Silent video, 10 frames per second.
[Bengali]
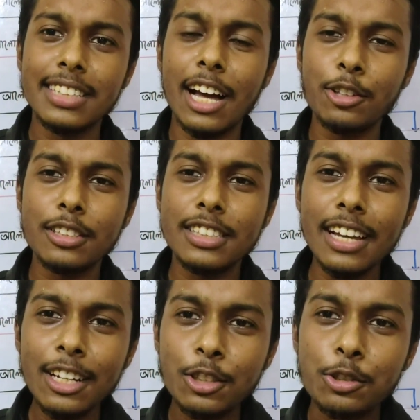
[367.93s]
চাঁদ
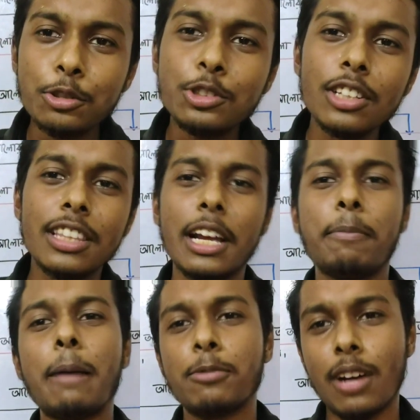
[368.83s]
হচ্ছে সূর্যের থেকে
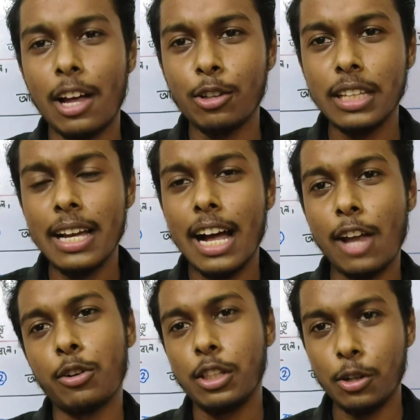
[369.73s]
প্রাপ্ত আলোতে
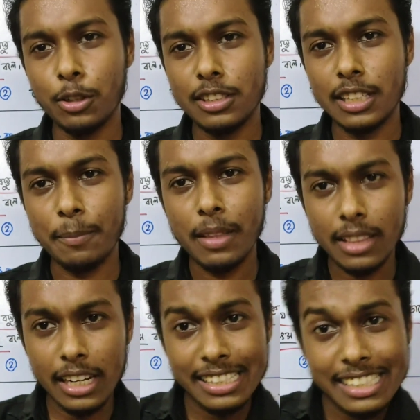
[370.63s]
আলোকিত হচ্ছে
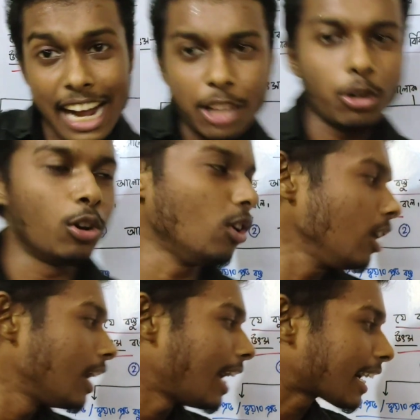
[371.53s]
তাহলে চাঁদ হলো
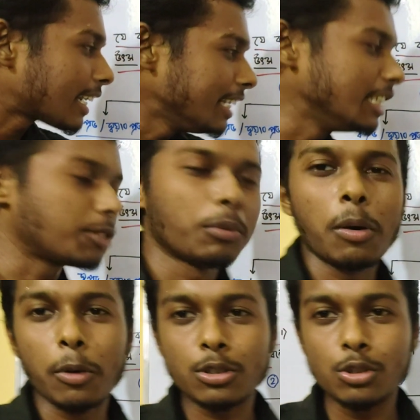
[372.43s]
একটা নিষ্প্রভ
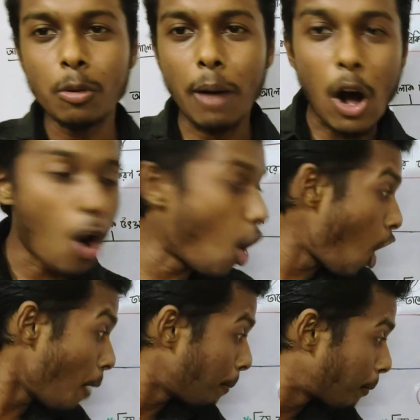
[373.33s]
বস্তু বা
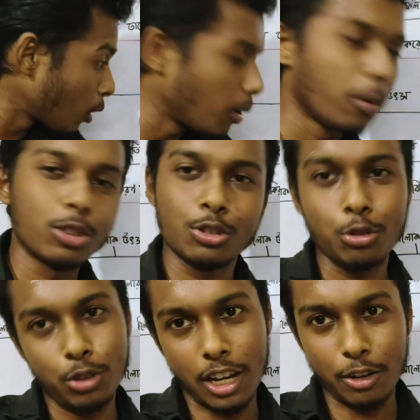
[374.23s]
অপ্রভ
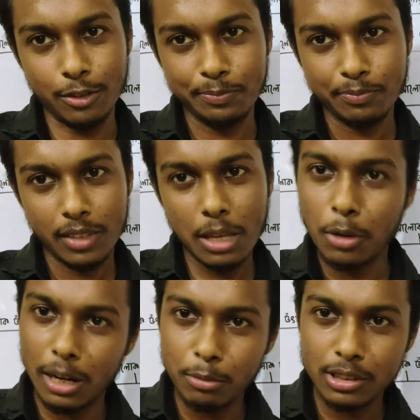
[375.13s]
বস্তুর উদাহরণ কি
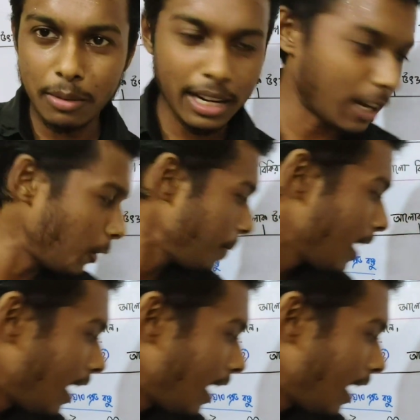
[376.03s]
বললাম বুঝতে পারা গেল